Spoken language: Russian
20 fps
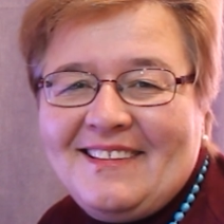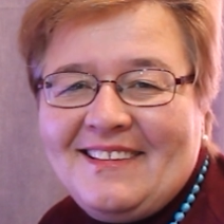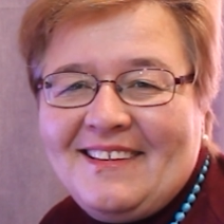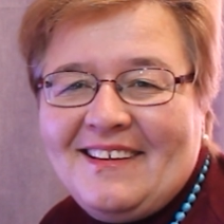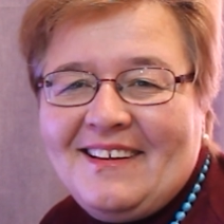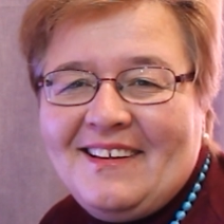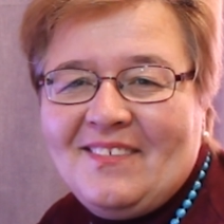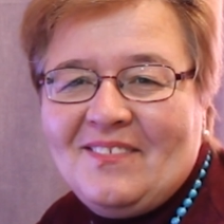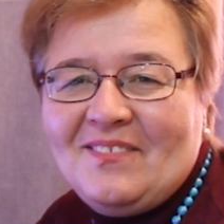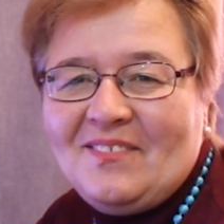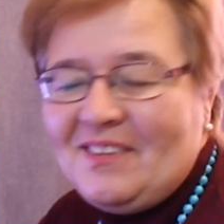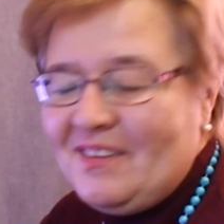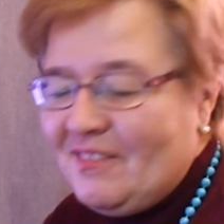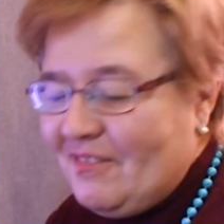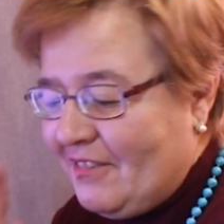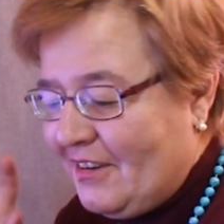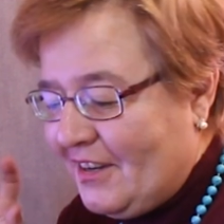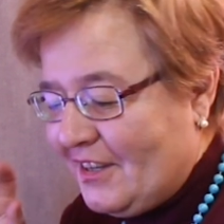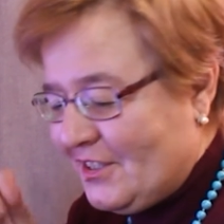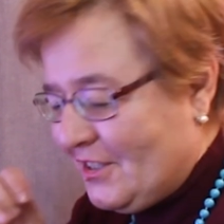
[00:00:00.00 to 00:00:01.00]
Да,
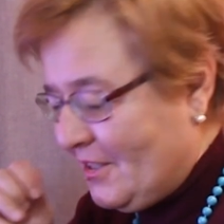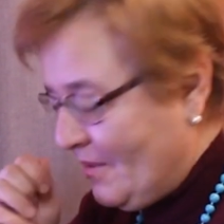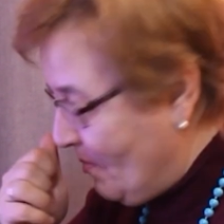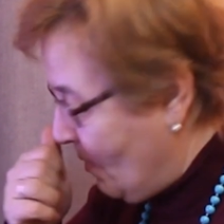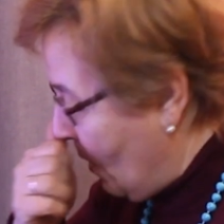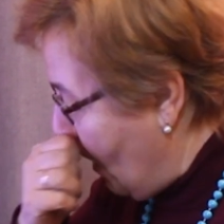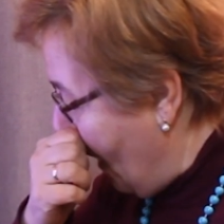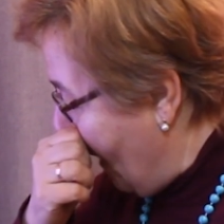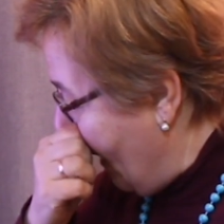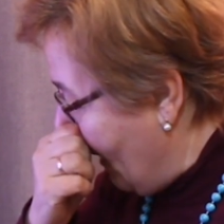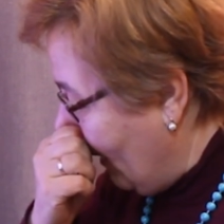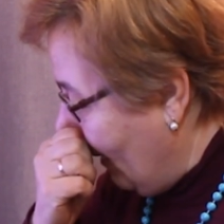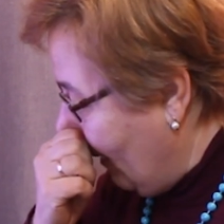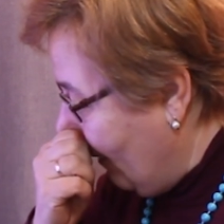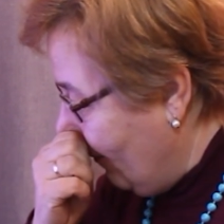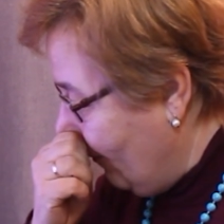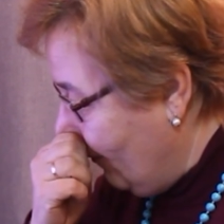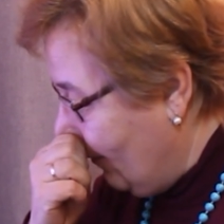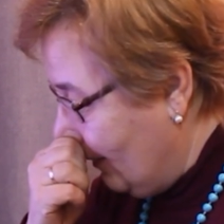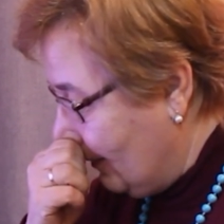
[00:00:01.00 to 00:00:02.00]
неважно.
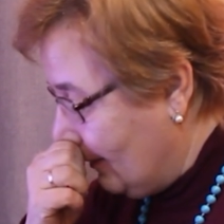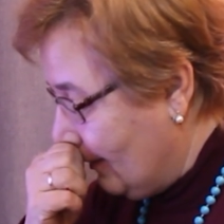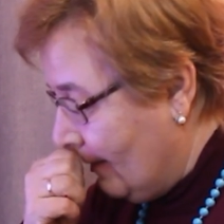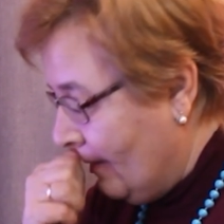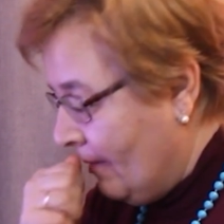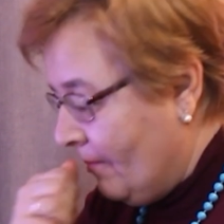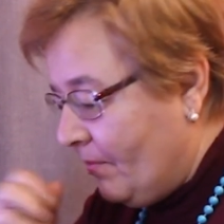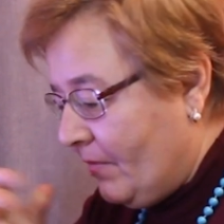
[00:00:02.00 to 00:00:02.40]
Вот.